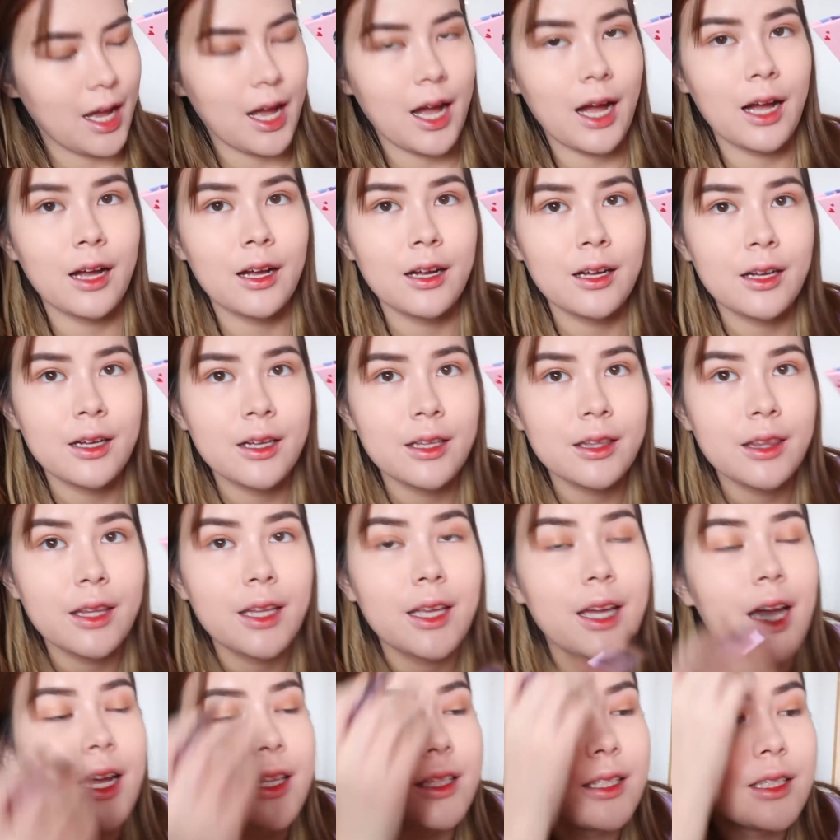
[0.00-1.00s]
คะใน
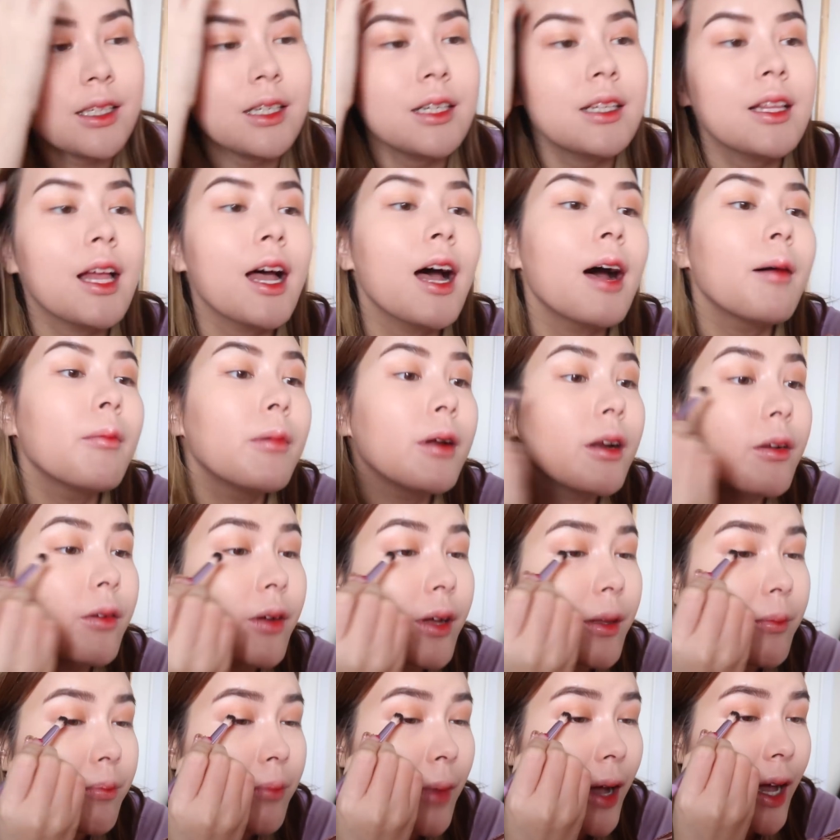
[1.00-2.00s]
การที่จะทาบริเว
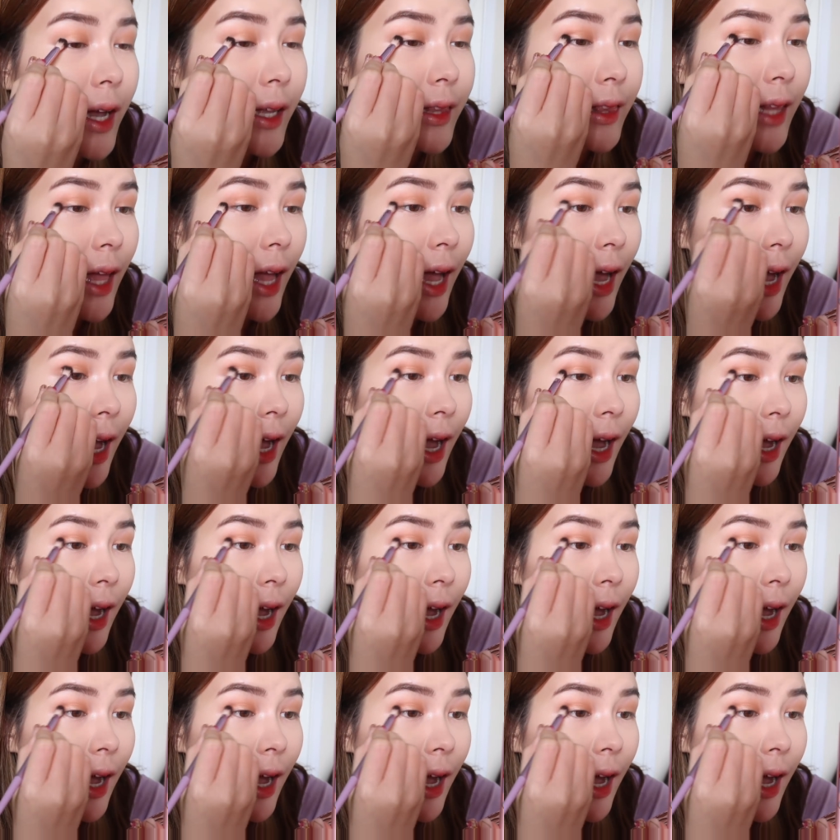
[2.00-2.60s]
ณปลายตา